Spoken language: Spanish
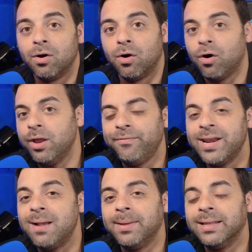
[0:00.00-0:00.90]
Hoy
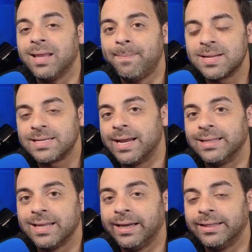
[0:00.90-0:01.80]
finalmente el
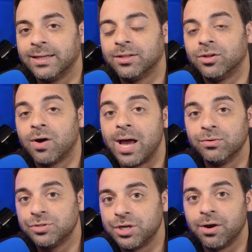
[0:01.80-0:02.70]
presidente de Nintendo
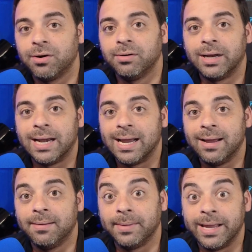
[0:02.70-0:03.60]
anunció,
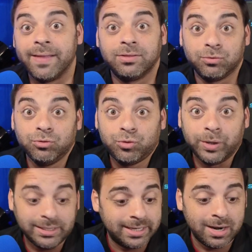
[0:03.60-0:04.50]
¿verdad? Mediante un
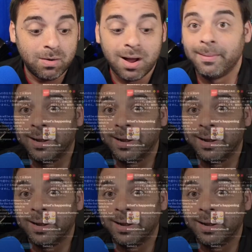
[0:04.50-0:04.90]
tweet que lo van a ver